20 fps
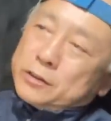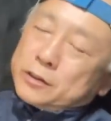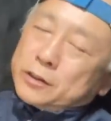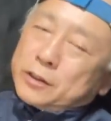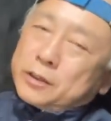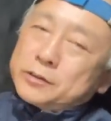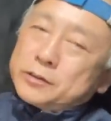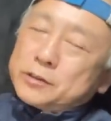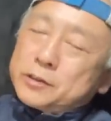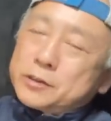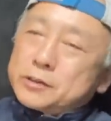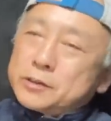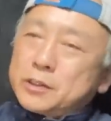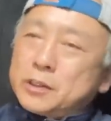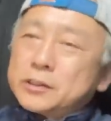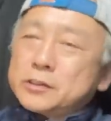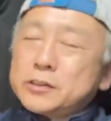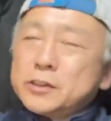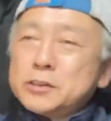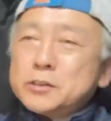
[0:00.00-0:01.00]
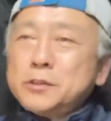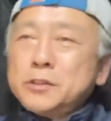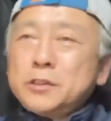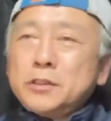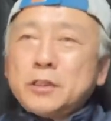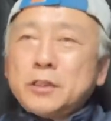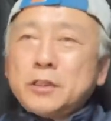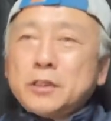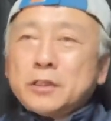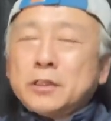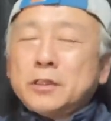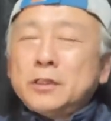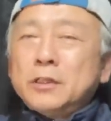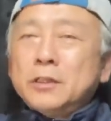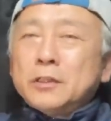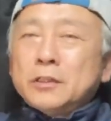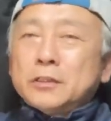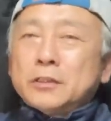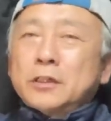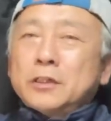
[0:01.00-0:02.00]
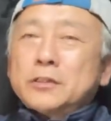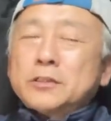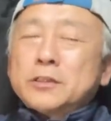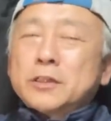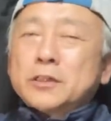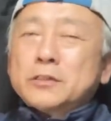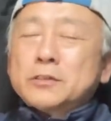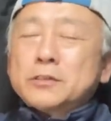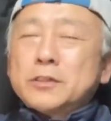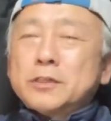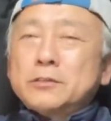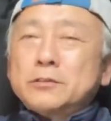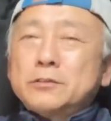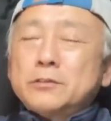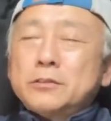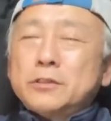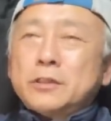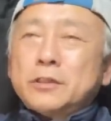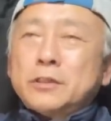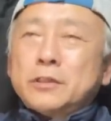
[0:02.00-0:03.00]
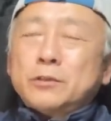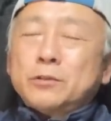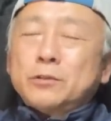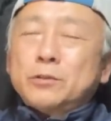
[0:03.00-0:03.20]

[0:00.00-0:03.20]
て感じですね。久しぶりにね、なんか雑談のね、